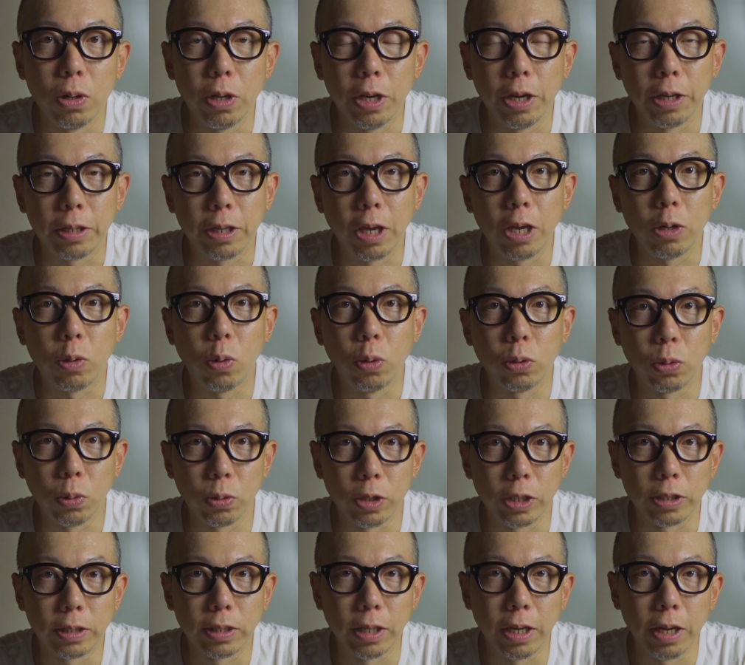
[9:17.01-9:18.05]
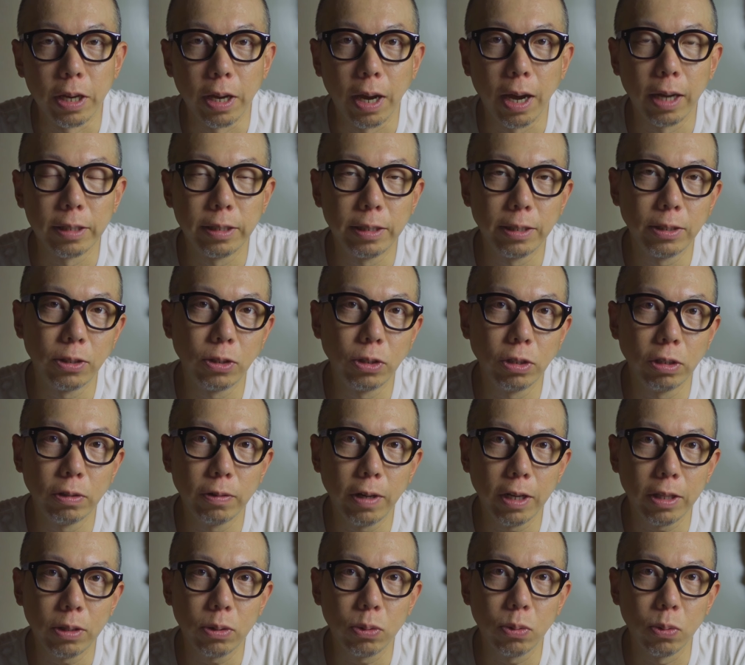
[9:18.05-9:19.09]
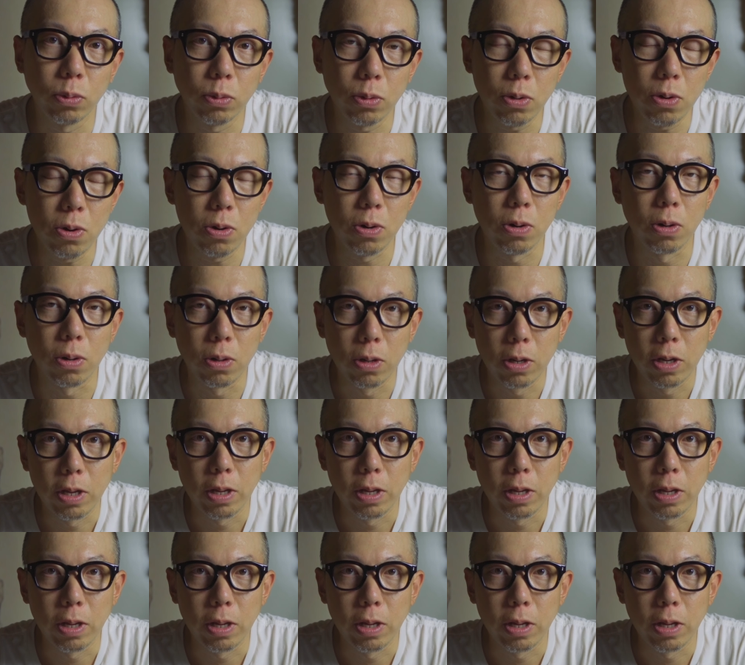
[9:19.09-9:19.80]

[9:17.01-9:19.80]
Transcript: 蛍光灯です 80W の